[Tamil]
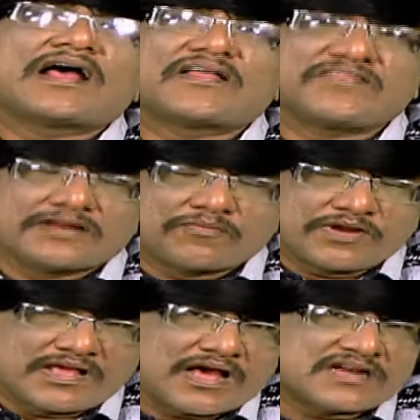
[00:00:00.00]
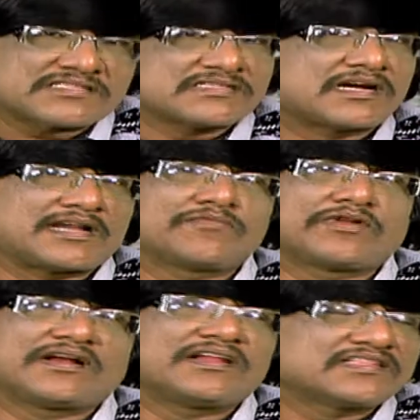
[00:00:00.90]
அந்த நம்முடைய அரசு
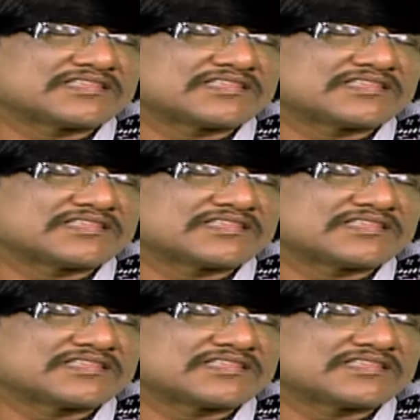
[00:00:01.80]
நடைமுறைகள் இந்த